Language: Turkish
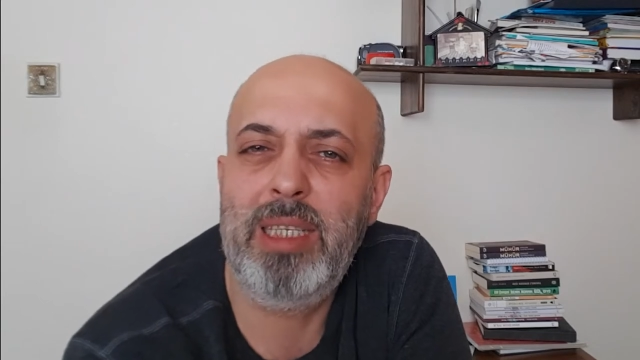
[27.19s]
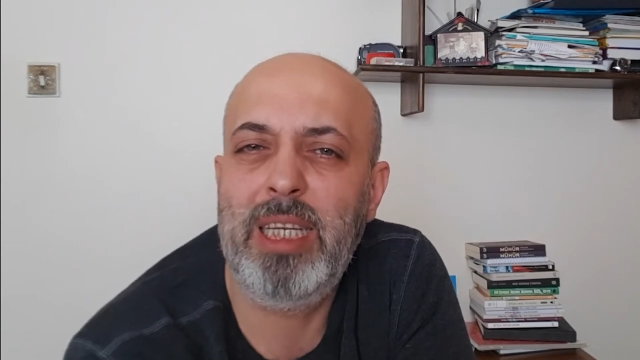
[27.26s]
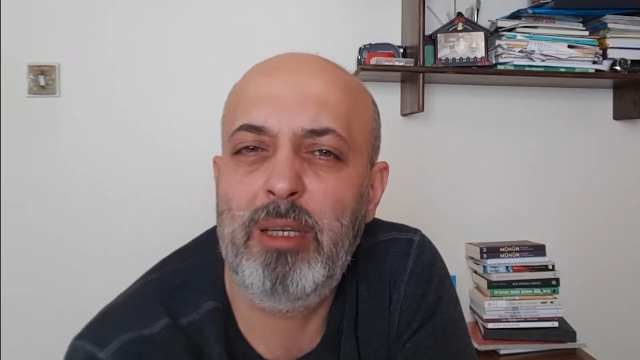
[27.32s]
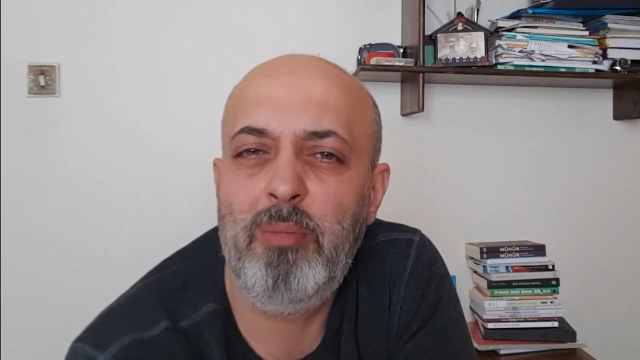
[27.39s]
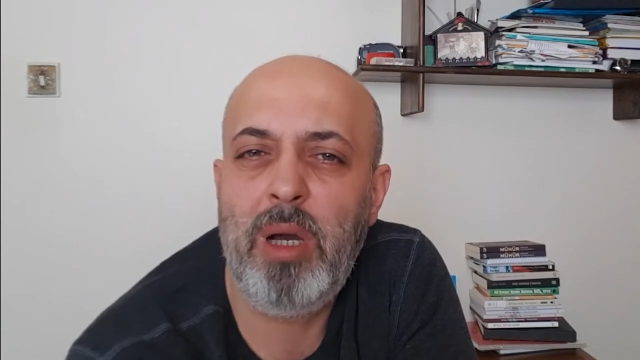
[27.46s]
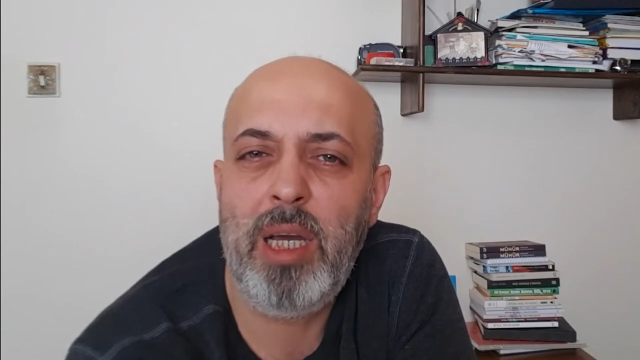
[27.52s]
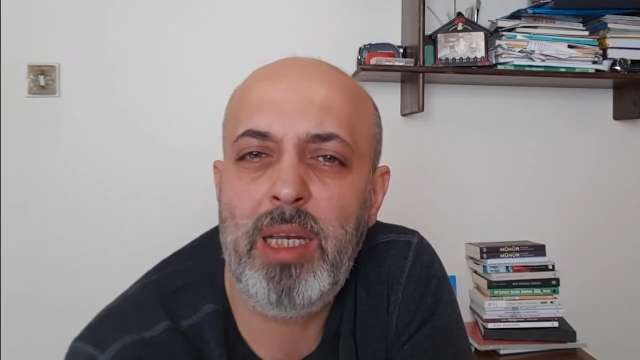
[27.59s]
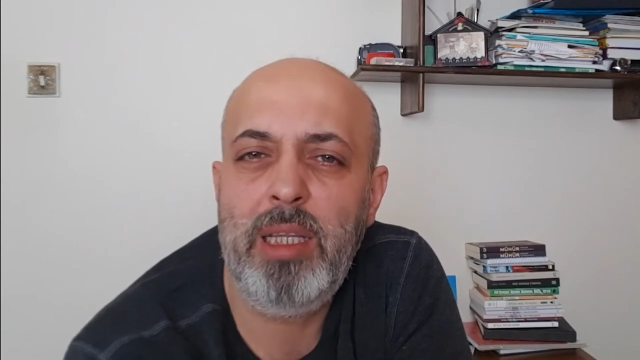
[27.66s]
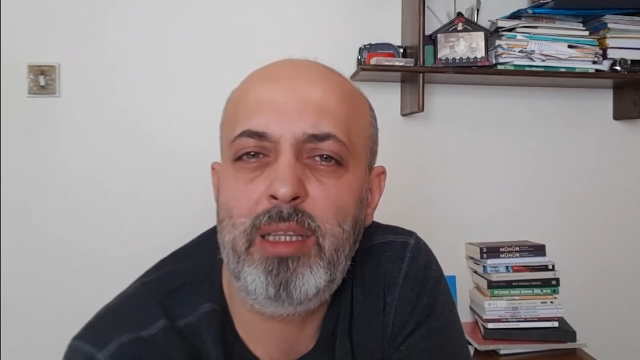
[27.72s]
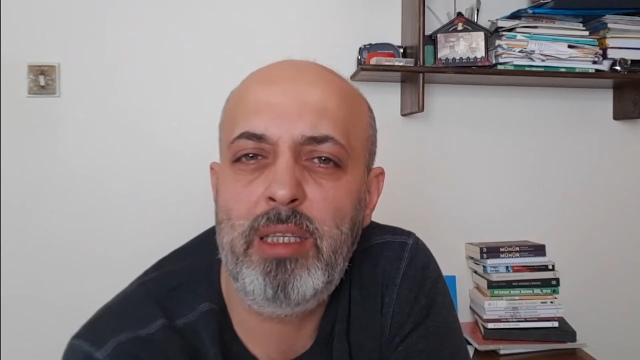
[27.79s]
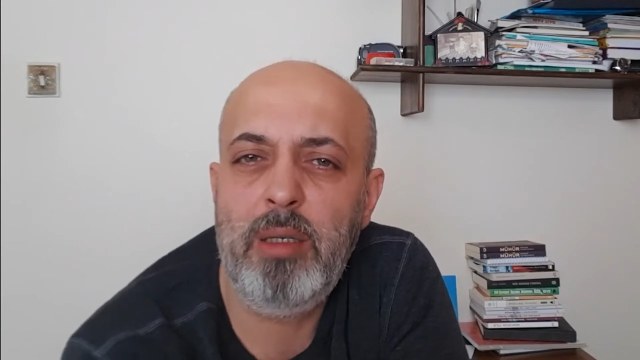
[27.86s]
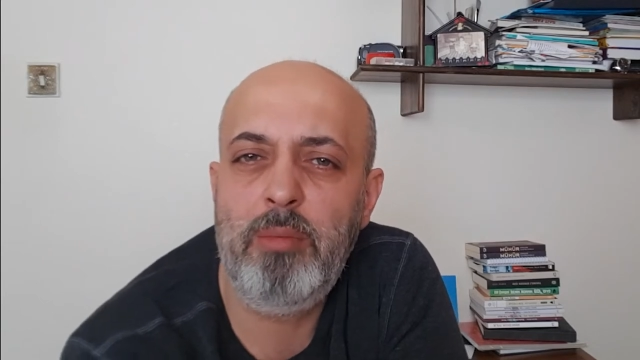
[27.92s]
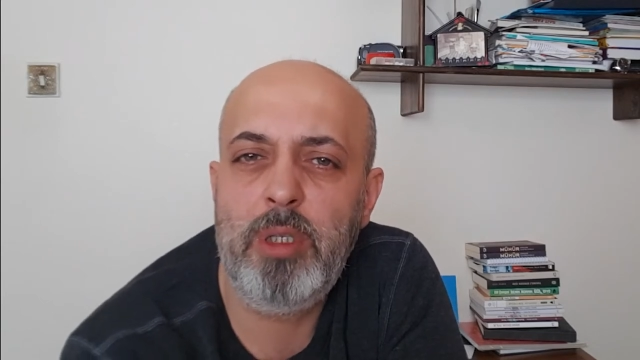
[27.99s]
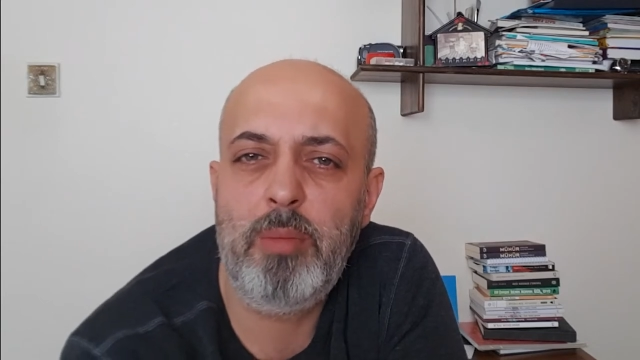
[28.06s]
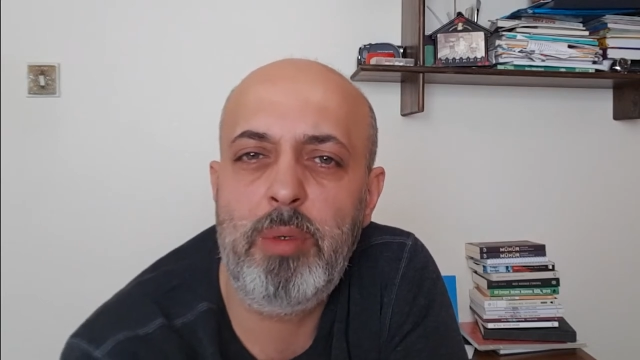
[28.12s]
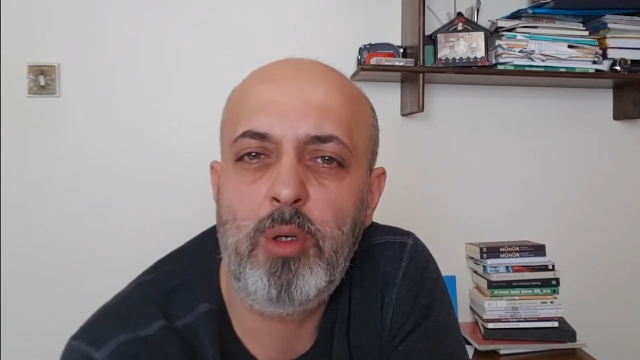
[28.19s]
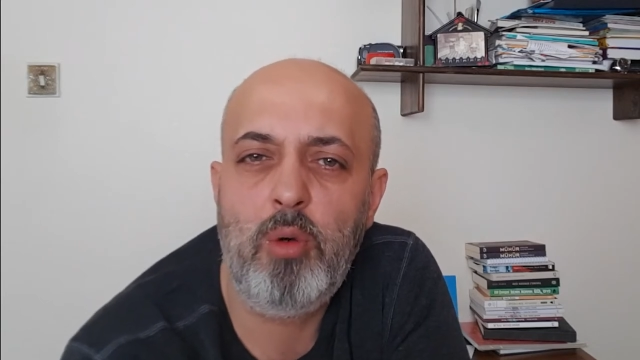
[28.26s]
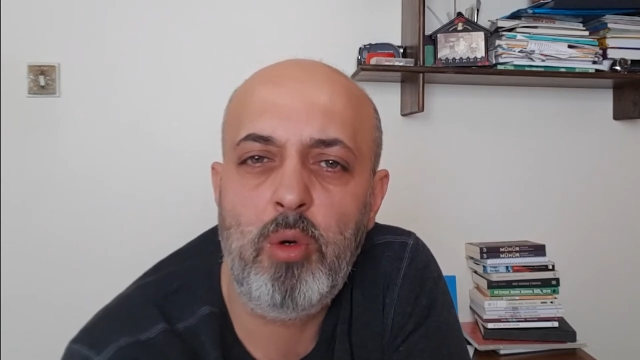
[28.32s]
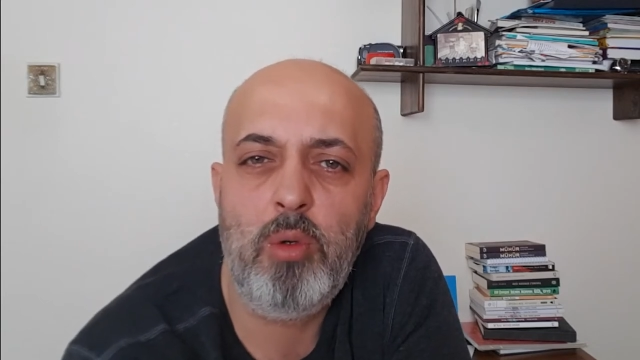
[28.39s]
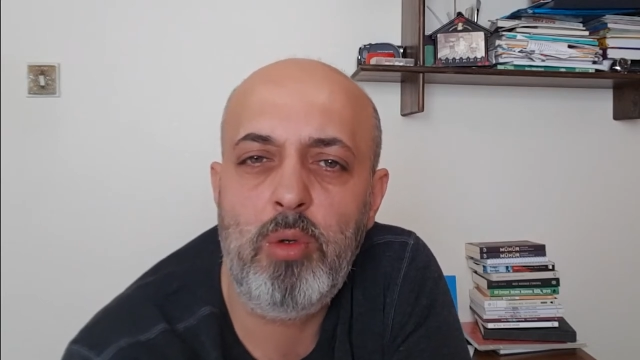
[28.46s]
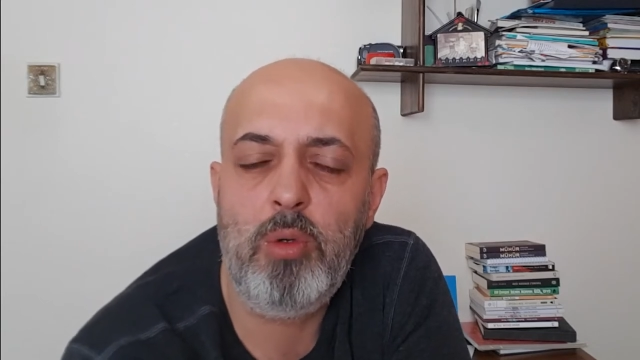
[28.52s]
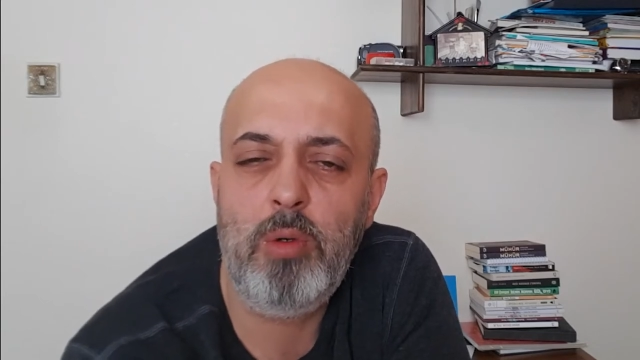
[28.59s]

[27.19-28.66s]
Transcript: ihmal ettiğimiz bir konu,